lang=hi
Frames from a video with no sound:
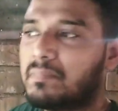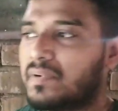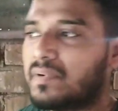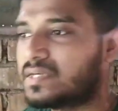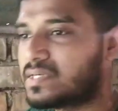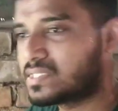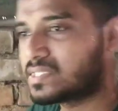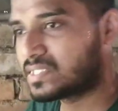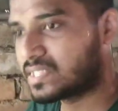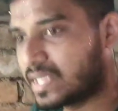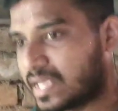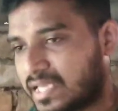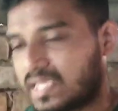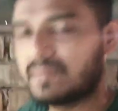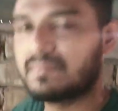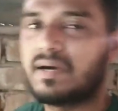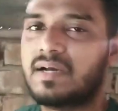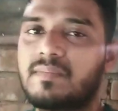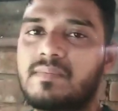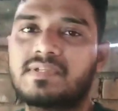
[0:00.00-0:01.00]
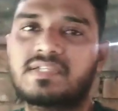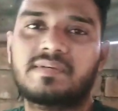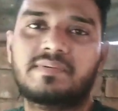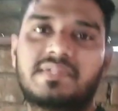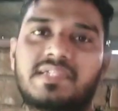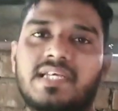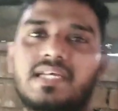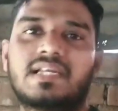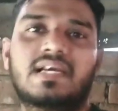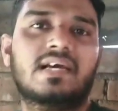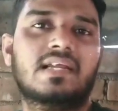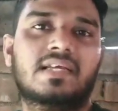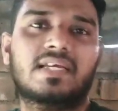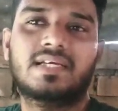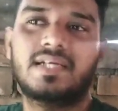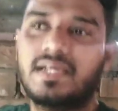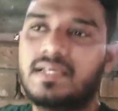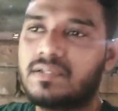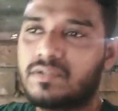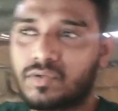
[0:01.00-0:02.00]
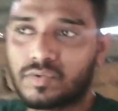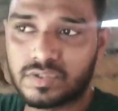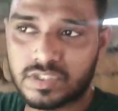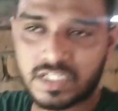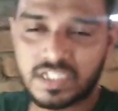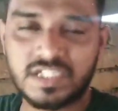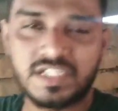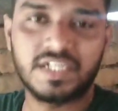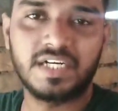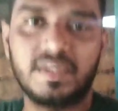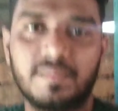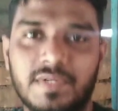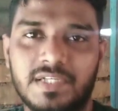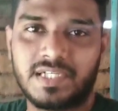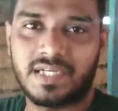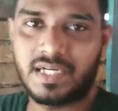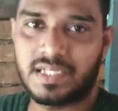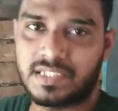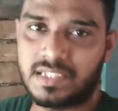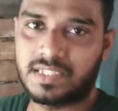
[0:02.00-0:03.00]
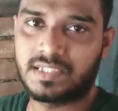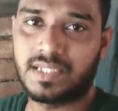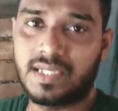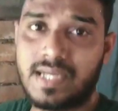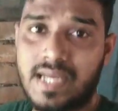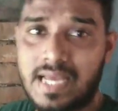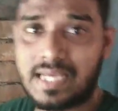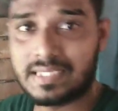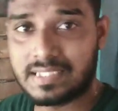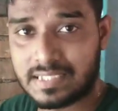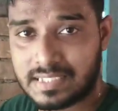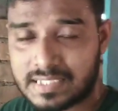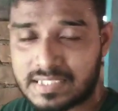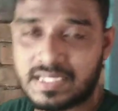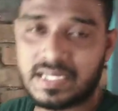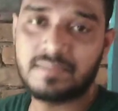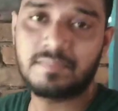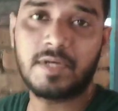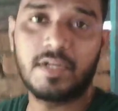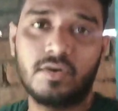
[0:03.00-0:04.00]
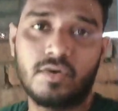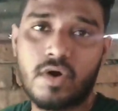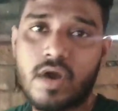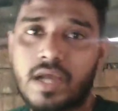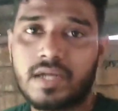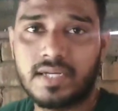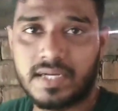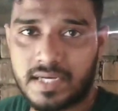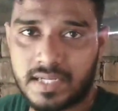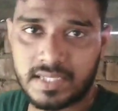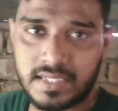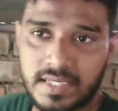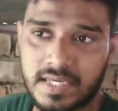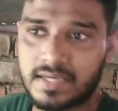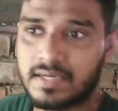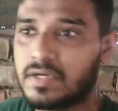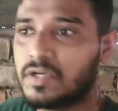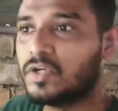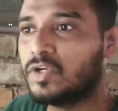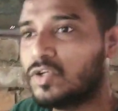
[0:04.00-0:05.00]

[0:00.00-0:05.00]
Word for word: बर्ड्स एक ही बार में सब सेल करके कहीं दूसरे स्टेट में जाना चाहता है इस टाइप के लोगों के लिए नहीं है